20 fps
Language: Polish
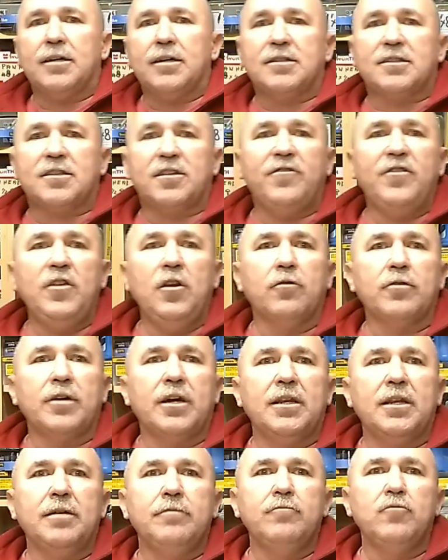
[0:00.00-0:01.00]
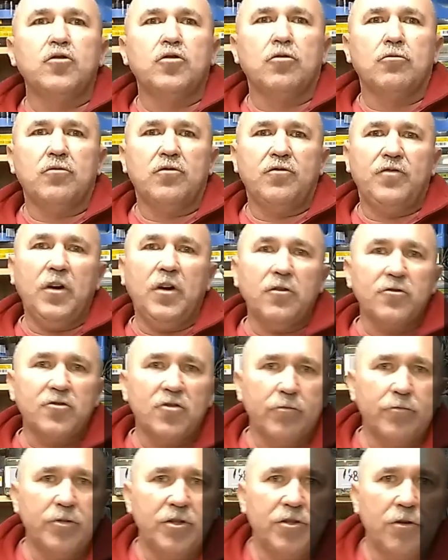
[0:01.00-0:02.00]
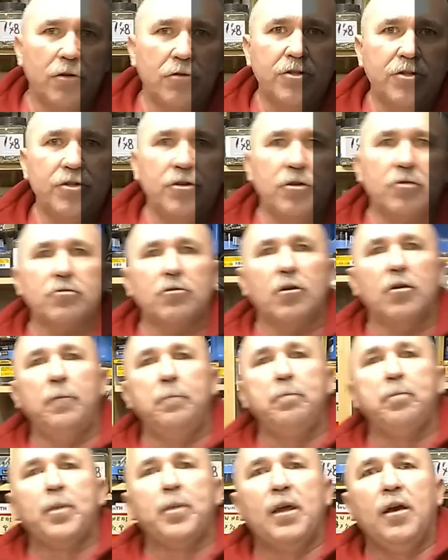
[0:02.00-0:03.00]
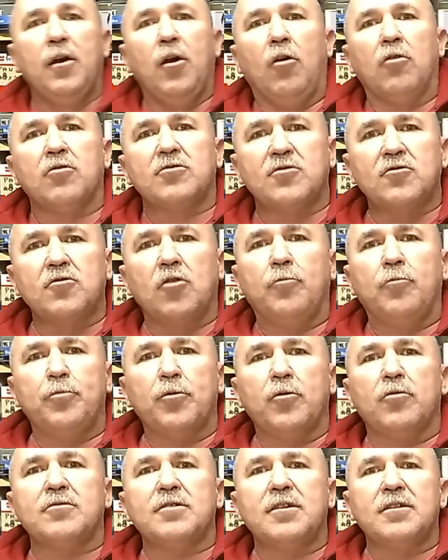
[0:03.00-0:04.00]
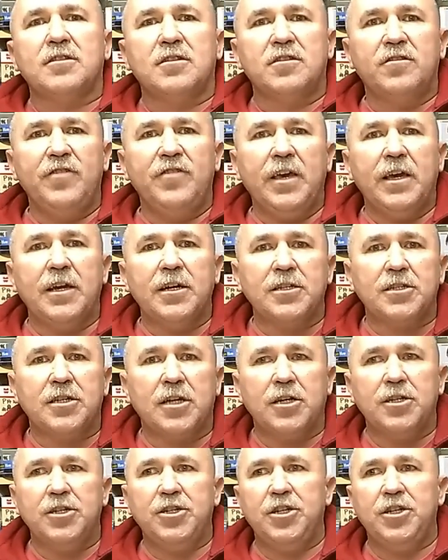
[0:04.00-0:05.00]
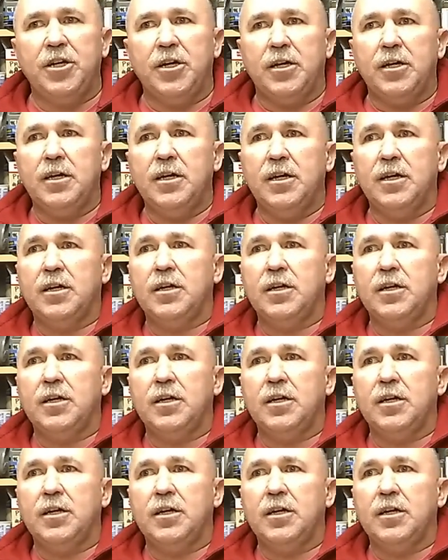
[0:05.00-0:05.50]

Z chwilą, kiedy muszą dwie osoby ciąć, no to o 100% zwiększa się